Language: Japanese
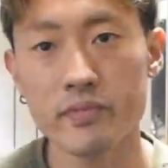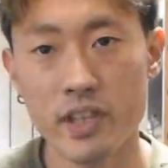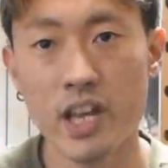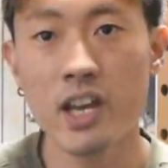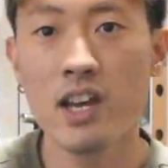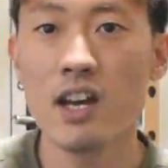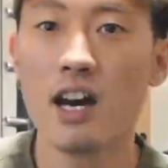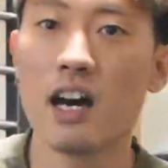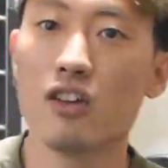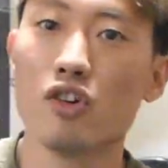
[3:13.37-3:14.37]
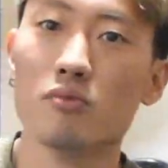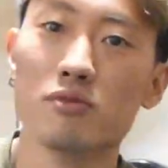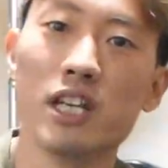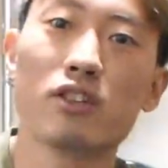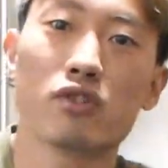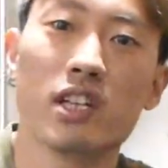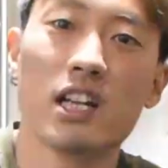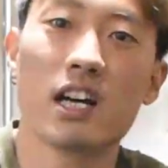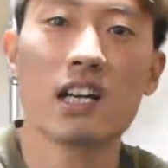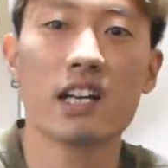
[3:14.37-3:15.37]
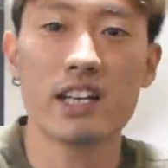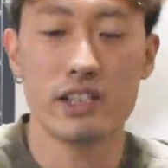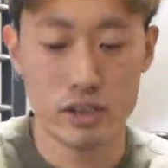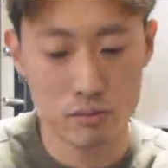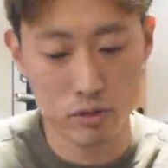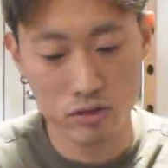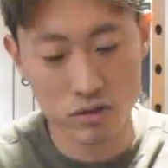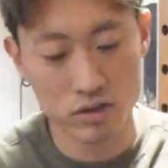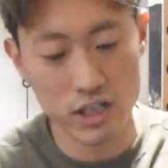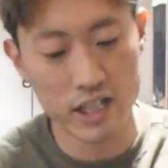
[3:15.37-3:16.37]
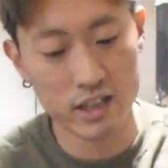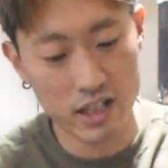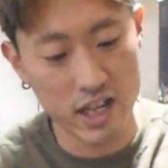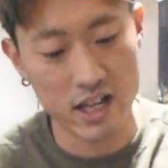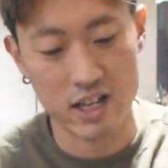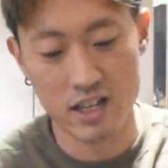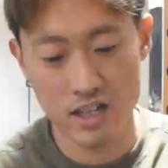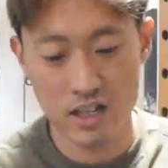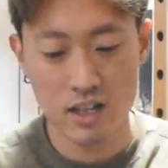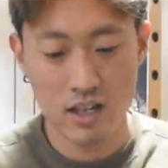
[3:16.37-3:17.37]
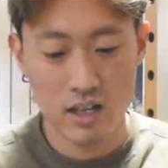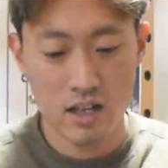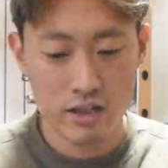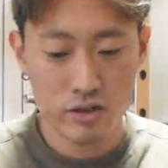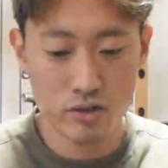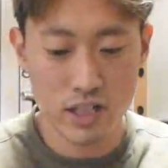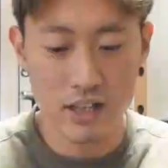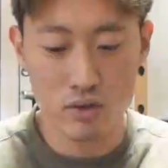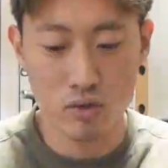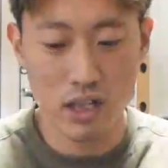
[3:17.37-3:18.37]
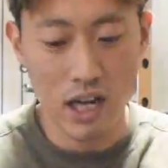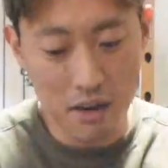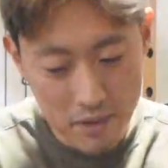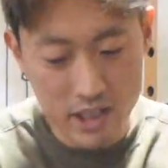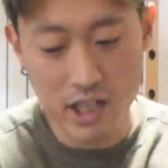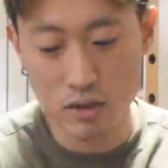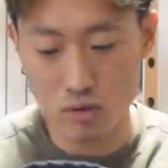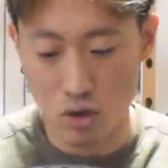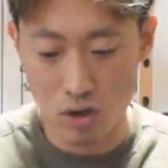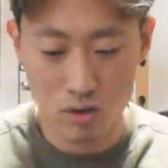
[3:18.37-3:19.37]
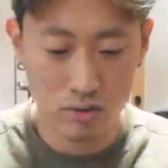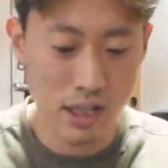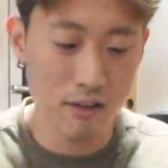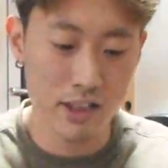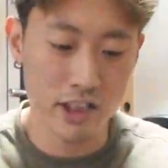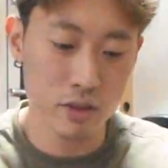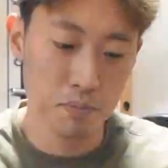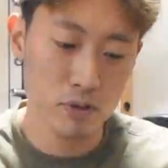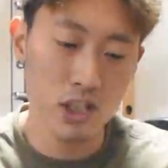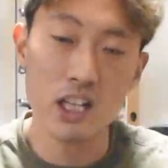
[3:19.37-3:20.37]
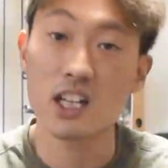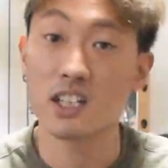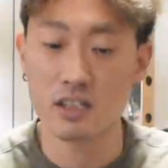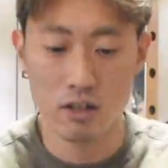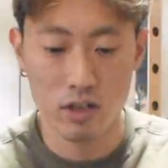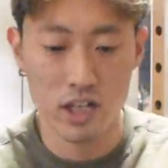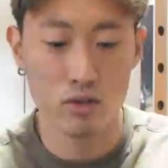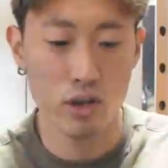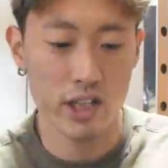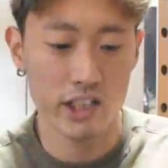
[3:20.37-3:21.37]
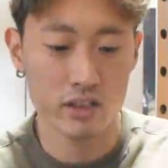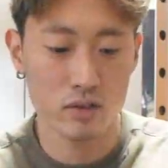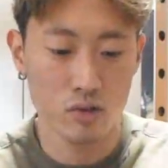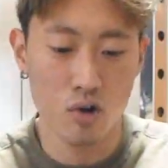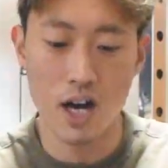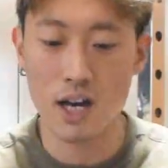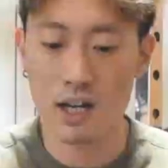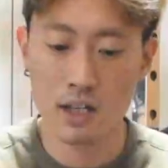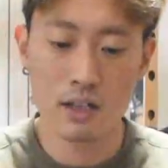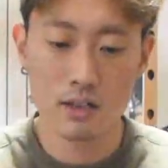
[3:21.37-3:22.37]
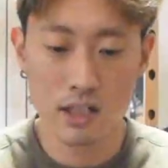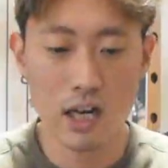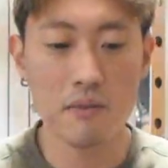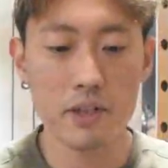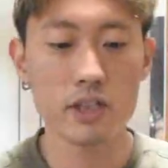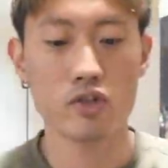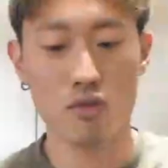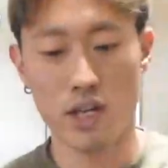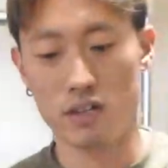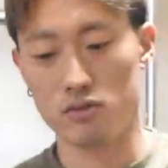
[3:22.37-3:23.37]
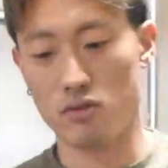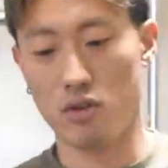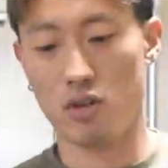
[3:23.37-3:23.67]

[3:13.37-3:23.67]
ね、あの、胸と背中だけ1種目ずつやって、有酸素を長めにやると。普段は20分ぐらいなんですけどね、トレーニング後は。長めに今日はやると。